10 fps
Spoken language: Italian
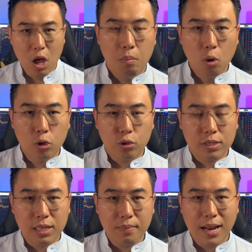molto
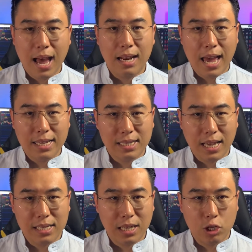simile al
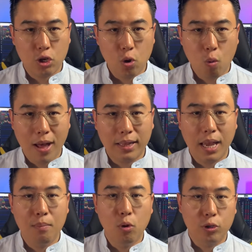SS50
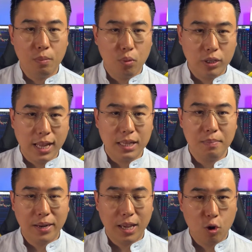e molto importante
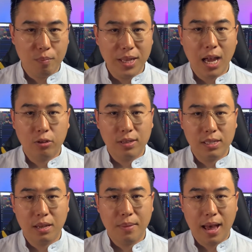perché combinato
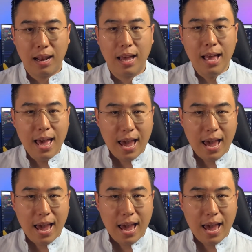insieme alla